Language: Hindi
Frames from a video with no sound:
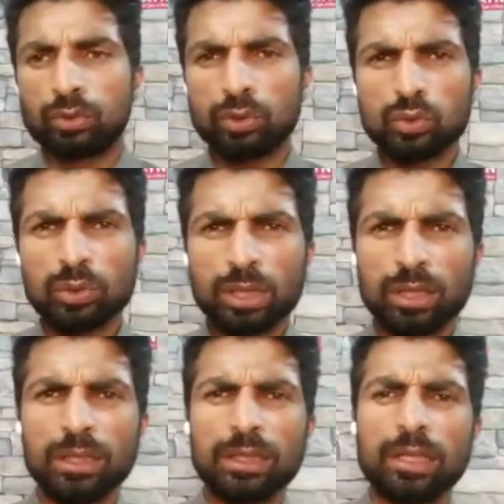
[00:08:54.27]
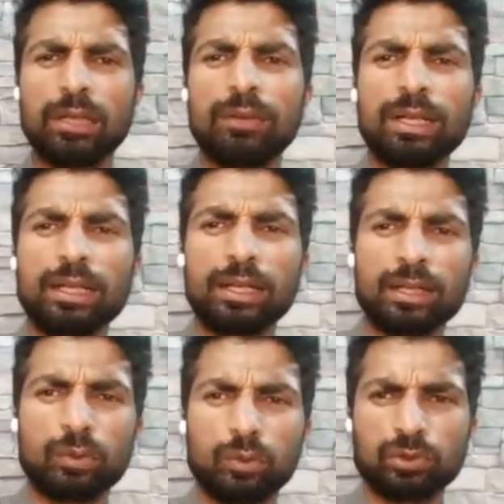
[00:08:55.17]
तो जो ट्रॉल करने वाले
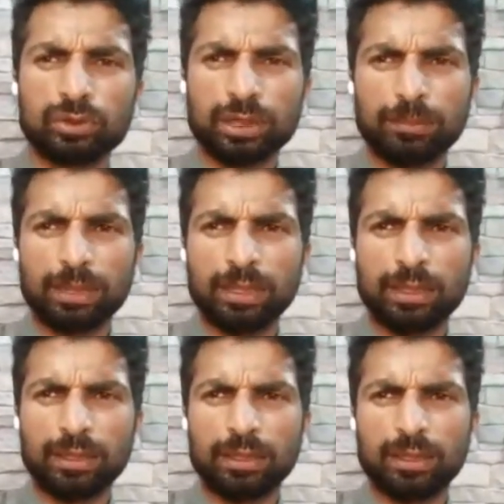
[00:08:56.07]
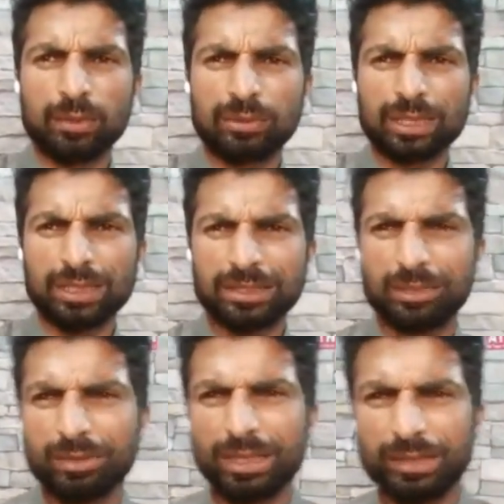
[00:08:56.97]
हैं उनसे मैं गुजारिश
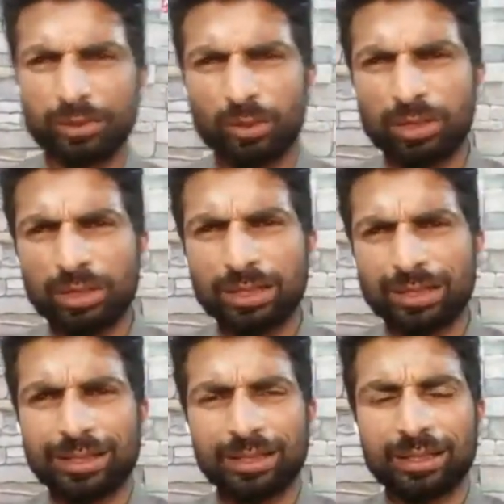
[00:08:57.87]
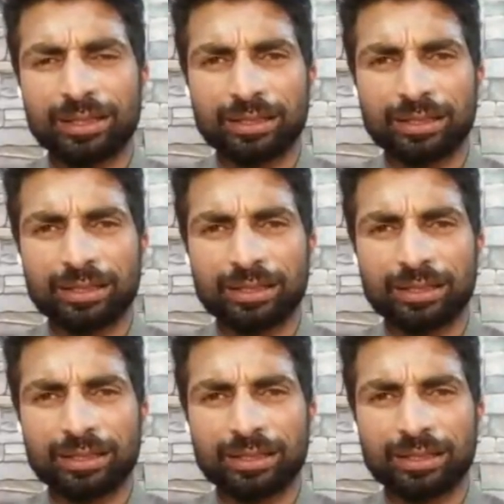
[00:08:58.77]
करूंगा कि ट्रॉल ना करें